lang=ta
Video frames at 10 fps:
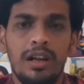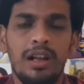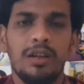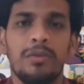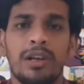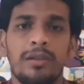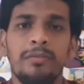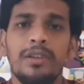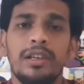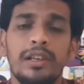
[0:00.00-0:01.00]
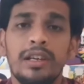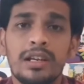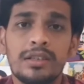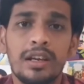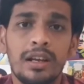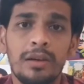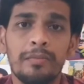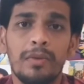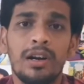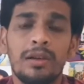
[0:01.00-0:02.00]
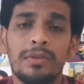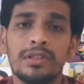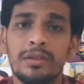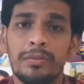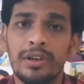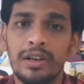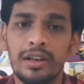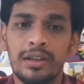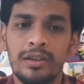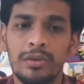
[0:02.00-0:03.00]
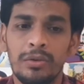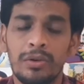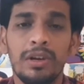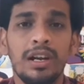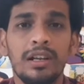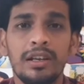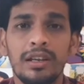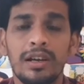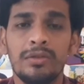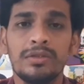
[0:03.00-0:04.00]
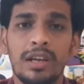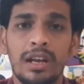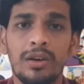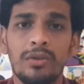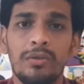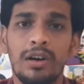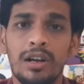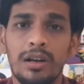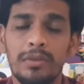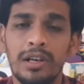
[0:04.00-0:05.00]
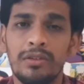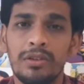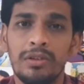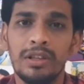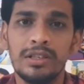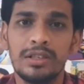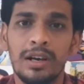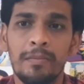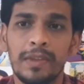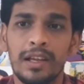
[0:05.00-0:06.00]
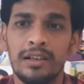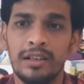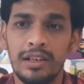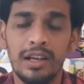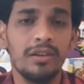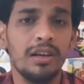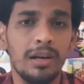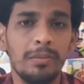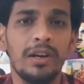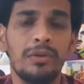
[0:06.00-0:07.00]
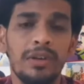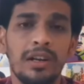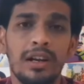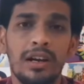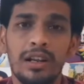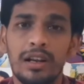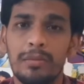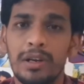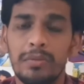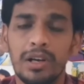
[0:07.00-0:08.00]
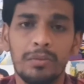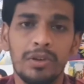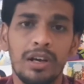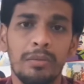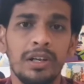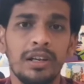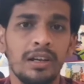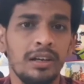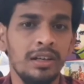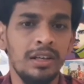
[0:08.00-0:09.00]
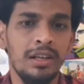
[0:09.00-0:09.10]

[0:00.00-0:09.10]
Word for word: எல்லாருக்கும் வணக்கம் இந்தியா சைனா பார்டர் பிரச்சனை போயிட்டுருக்கு ஒருவேளை இந்தியாவுக்கும் சைனாவுக்கும் வார் அப்படின்னு ஒன்று வந்துச்சுன்னா இந்தியாவுக்கு ஹெல்ப் பண்ணக்கூடிய நாடுகள் அப்படின்னு பார்க்கும்போது அமெரிக்கா